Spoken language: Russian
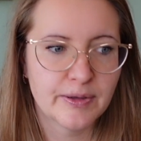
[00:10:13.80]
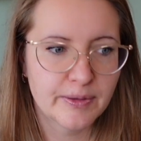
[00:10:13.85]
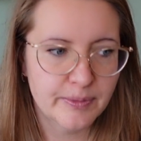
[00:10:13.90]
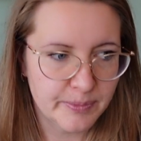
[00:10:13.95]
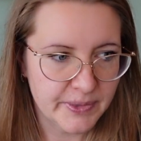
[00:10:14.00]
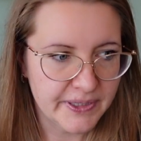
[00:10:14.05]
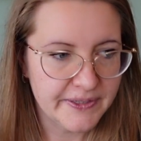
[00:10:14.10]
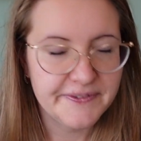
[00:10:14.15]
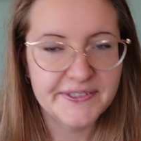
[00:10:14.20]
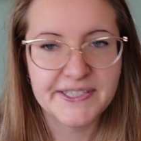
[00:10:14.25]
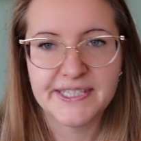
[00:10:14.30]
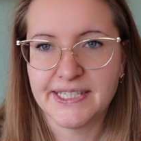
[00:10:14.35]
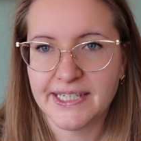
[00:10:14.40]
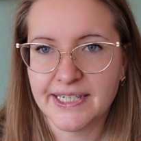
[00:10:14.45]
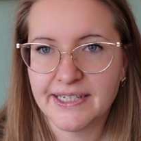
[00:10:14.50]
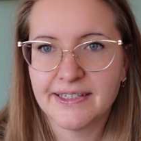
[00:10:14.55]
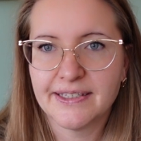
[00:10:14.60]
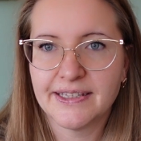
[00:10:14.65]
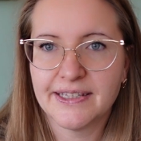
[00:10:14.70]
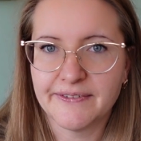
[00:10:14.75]
Мы
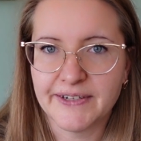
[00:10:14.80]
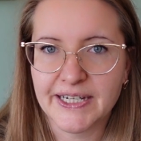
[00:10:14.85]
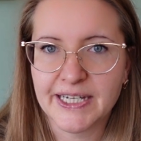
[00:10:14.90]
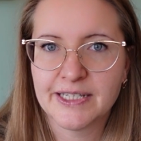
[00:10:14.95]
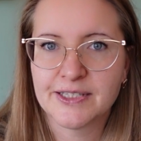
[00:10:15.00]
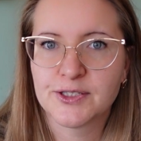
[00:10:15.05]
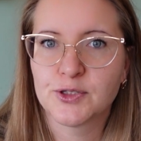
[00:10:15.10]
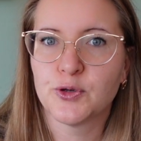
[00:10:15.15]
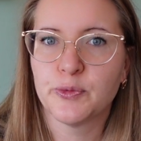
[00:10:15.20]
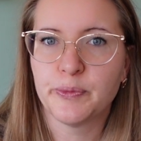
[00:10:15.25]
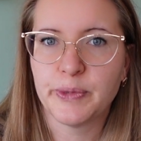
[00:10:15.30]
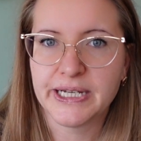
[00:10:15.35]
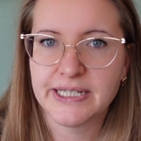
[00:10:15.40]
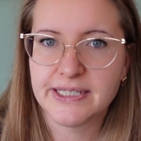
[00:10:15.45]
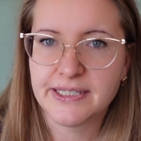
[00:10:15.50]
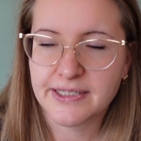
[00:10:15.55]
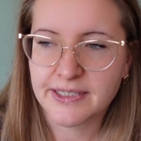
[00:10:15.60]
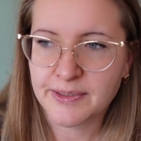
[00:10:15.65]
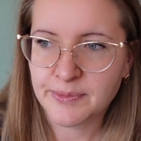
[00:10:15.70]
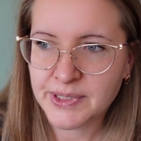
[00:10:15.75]
все давай
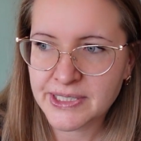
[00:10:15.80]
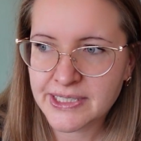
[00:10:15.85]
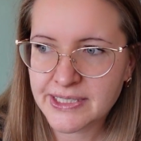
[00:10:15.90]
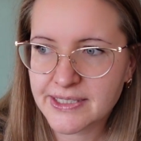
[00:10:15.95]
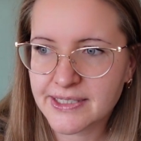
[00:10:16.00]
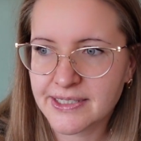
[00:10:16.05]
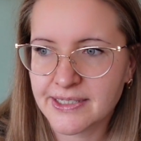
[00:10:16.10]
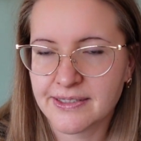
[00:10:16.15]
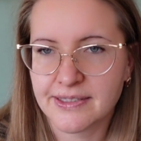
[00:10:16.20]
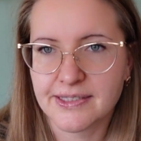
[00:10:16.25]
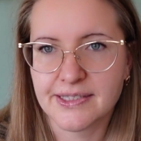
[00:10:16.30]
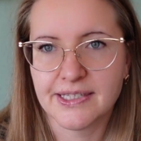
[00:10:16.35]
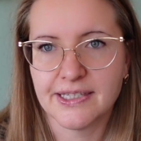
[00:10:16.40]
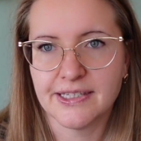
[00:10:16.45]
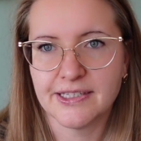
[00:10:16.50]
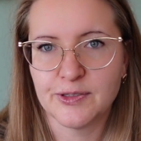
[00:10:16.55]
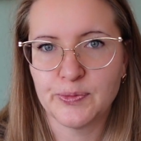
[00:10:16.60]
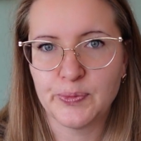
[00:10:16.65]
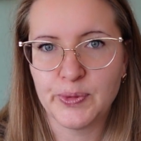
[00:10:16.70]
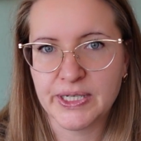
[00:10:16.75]
скупать эти
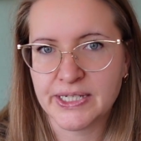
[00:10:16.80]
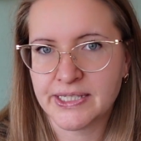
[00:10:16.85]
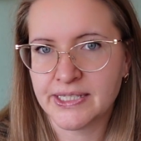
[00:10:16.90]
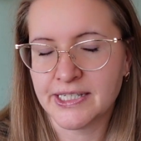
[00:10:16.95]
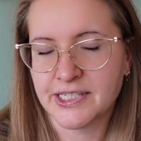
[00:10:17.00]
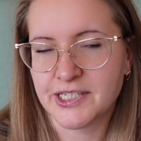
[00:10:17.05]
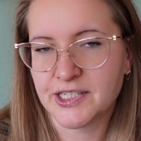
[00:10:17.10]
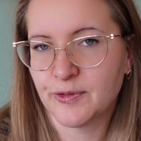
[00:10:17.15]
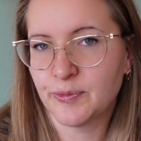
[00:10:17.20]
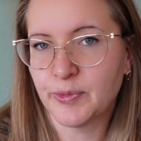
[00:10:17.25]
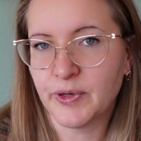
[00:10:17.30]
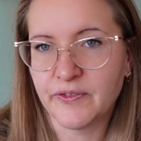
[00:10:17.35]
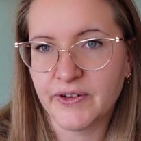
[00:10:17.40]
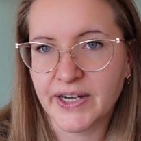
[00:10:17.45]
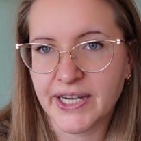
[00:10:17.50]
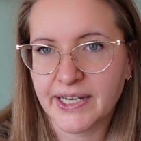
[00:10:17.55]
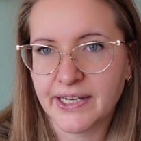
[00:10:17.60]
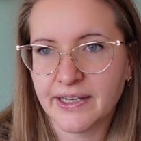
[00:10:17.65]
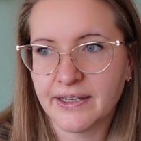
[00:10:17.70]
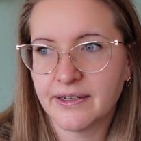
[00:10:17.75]
медицинские. Теперь, значит, в
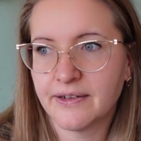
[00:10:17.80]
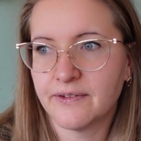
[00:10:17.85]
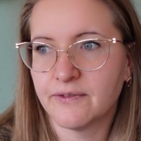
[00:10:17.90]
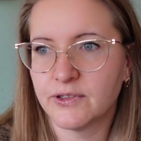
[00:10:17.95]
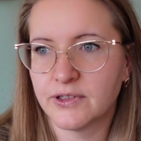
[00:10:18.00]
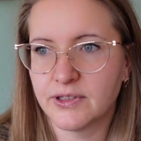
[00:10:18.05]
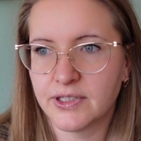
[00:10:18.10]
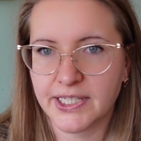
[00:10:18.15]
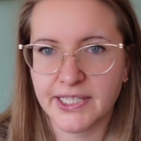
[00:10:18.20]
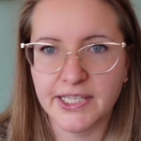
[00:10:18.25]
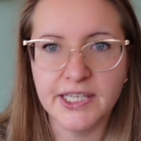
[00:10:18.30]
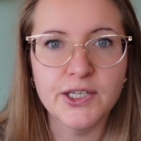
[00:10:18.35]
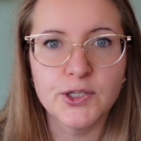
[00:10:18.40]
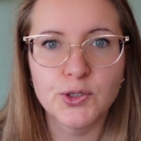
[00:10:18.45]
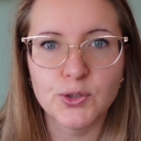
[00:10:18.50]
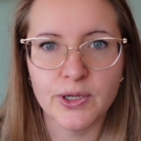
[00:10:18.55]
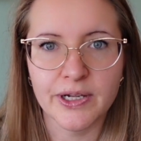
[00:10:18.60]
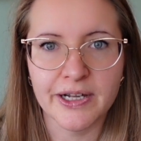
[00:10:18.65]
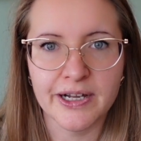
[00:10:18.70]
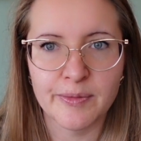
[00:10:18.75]
Баварии вот такие
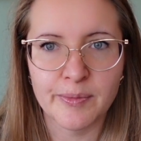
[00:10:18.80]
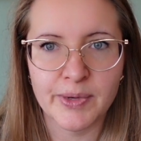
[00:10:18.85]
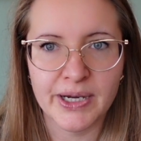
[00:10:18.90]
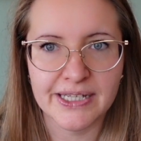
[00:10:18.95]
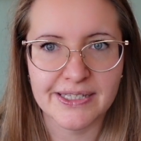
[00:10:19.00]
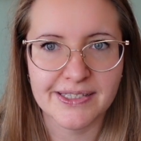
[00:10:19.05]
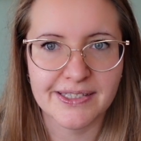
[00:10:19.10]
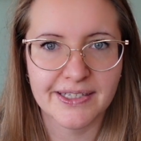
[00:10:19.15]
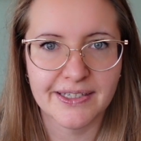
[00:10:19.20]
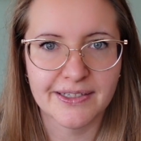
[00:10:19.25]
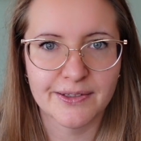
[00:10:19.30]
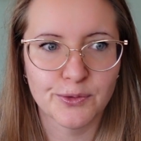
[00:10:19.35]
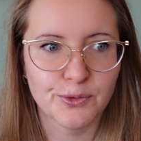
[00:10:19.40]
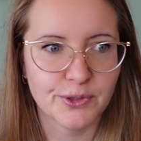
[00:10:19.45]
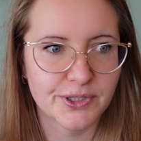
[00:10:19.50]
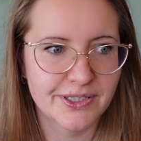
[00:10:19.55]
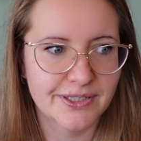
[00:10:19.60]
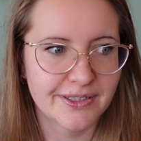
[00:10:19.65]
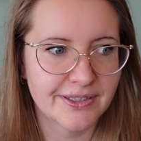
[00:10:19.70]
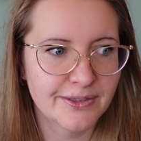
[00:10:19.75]
только маски
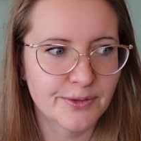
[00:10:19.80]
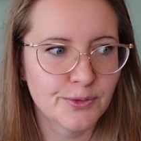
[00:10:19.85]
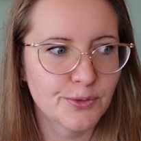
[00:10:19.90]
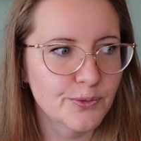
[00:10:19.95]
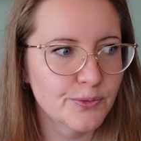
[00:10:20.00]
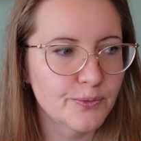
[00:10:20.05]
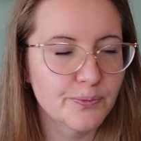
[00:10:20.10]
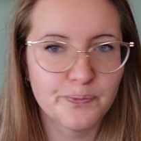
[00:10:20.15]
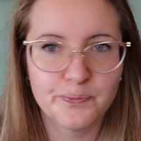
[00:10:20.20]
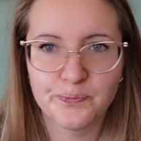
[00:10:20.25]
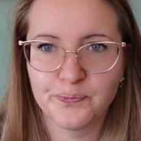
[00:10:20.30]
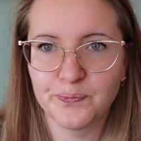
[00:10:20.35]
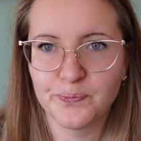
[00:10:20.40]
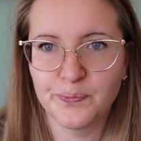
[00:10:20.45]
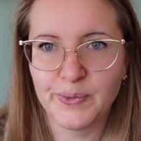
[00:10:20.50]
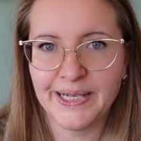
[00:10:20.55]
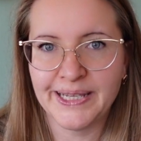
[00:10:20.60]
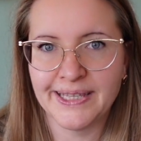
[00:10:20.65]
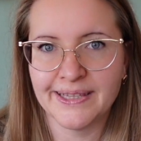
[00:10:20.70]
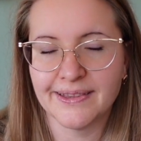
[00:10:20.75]
носят. Ну,
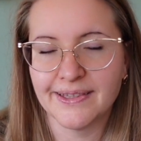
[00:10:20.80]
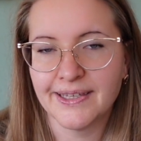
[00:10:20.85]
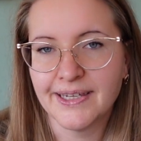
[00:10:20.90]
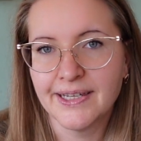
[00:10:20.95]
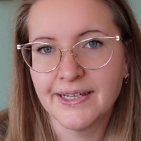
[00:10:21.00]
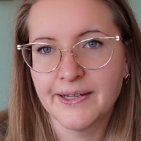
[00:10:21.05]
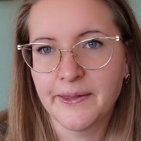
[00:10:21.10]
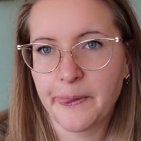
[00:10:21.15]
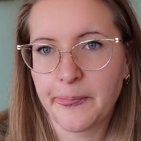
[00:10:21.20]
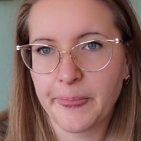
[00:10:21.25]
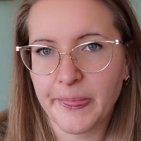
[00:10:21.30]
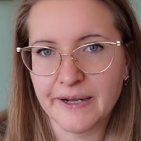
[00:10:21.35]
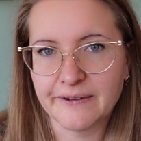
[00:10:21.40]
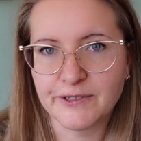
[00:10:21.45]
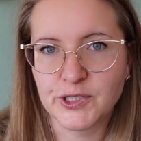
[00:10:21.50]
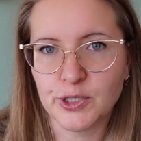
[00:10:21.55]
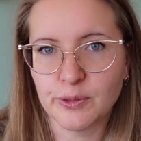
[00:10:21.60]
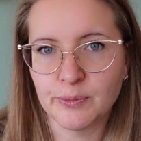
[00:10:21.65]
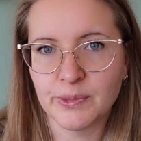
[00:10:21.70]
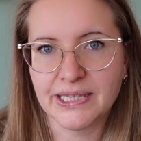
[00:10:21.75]
блин, в
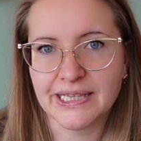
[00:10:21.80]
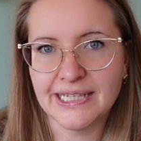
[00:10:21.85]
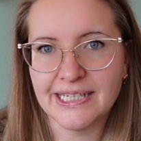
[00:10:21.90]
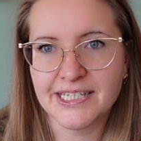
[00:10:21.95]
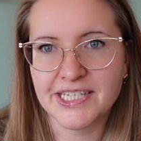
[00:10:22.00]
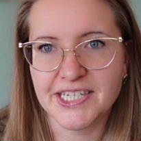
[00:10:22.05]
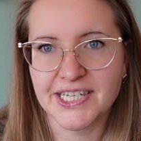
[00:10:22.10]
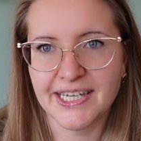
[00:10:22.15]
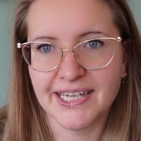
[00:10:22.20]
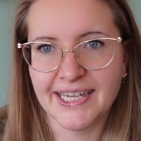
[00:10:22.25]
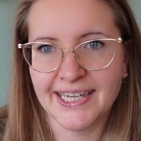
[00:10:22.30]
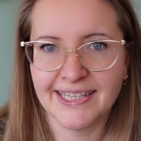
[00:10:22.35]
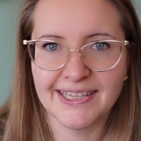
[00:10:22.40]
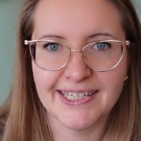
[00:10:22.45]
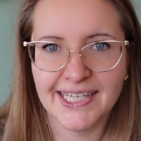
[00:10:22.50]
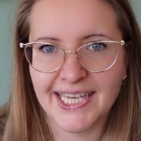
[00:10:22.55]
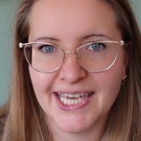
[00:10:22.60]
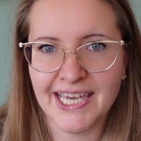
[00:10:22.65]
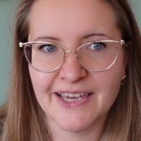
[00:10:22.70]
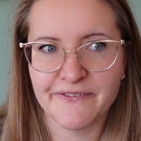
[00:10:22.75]
чем отличие
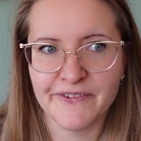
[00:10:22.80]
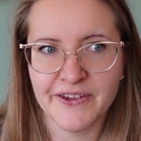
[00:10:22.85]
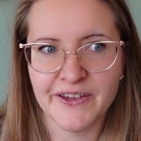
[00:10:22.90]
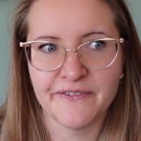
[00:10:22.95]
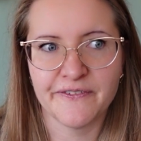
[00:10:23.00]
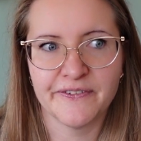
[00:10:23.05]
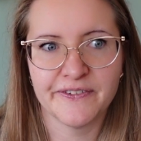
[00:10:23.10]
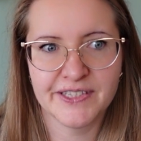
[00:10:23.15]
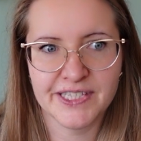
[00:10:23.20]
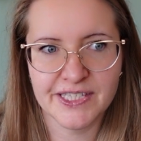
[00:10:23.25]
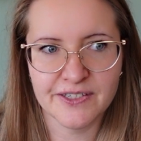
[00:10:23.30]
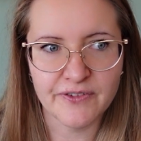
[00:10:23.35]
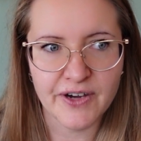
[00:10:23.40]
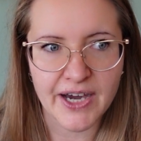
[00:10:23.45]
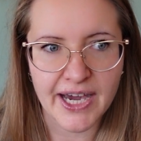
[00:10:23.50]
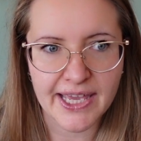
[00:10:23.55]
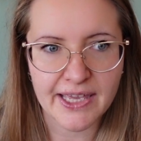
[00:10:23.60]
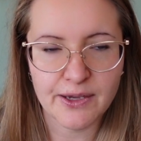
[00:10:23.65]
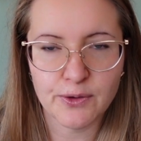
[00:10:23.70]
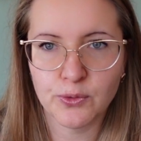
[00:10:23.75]
этой
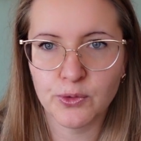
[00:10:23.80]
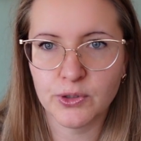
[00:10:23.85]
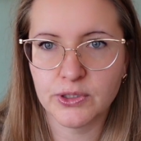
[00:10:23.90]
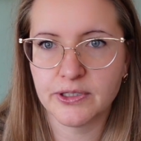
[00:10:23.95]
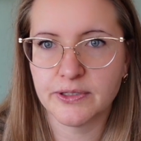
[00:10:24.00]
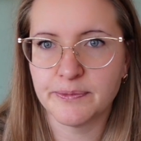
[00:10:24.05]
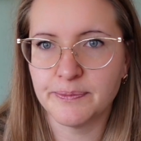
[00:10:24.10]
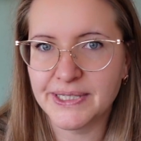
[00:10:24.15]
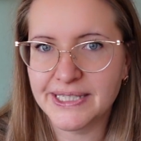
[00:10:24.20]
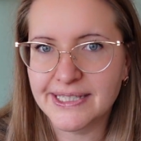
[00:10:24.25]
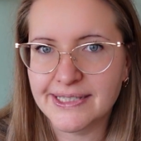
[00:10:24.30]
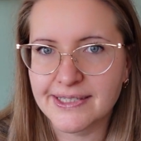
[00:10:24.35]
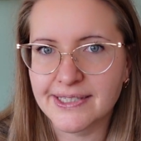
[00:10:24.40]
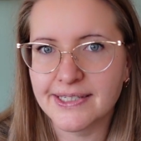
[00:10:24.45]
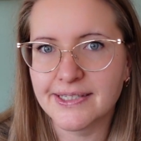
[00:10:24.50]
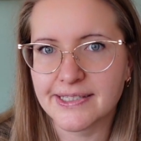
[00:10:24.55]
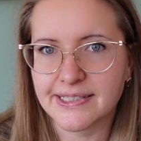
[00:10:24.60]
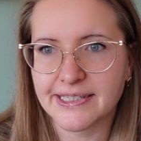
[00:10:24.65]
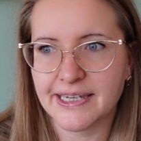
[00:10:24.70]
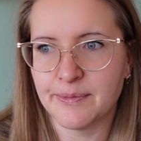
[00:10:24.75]
FF2 от
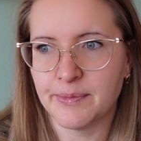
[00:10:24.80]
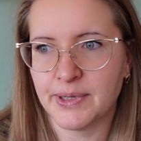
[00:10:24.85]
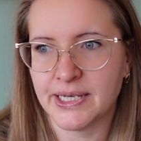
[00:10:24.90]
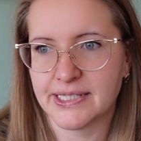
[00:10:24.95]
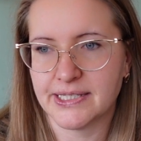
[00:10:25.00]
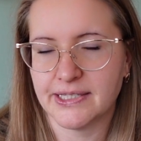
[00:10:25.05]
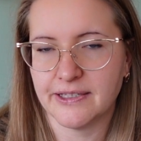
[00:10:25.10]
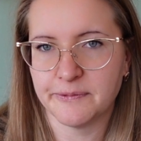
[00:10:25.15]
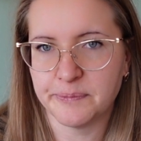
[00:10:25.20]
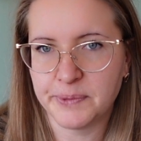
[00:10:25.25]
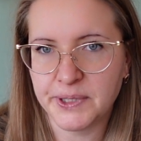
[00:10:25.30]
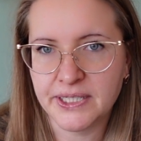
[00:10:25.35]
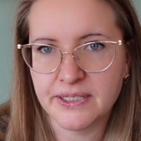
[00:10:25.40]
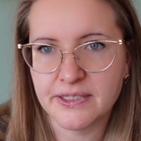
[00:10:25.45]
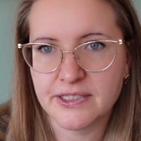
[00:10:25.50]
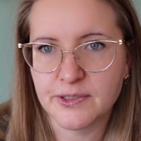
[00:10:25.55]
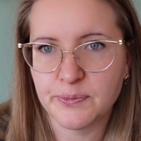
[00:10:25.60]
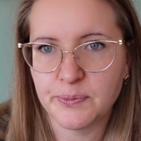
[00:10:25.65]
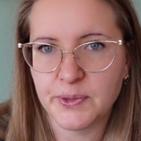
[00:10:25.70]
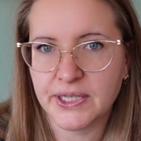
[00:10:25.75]
медицинской маски? В
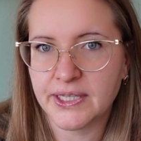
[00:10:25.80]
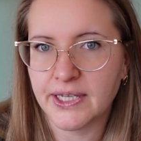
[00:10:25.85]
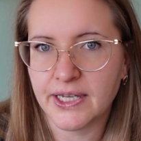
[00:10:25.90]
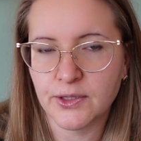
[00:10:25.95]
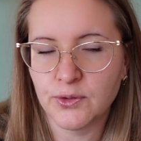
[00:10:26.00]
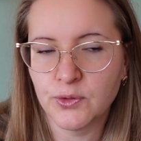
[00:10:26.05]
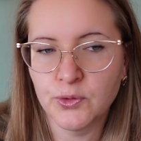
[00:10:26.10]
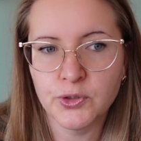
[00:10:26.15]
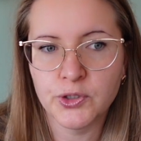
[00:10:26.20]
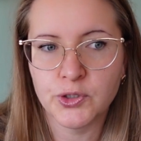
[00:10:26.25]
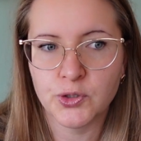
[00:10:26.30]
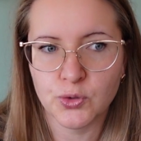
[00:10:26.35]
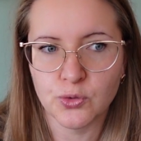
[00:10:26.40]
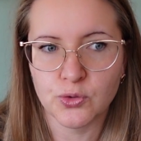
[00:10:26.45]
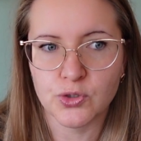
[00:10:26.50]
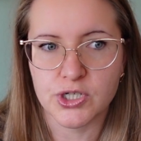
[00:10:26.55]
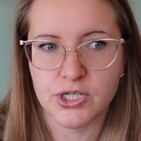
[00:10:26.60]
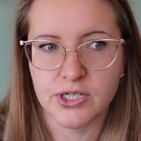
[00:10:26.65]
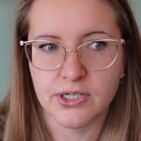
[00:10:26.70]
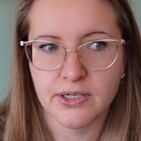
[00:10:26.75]
принципе, это одно и
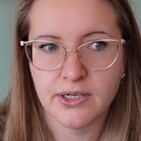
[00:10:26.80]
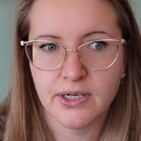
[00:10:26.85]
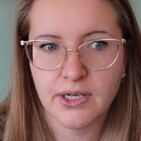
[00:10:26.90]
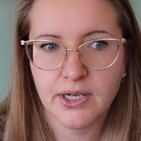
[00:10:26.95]
то же.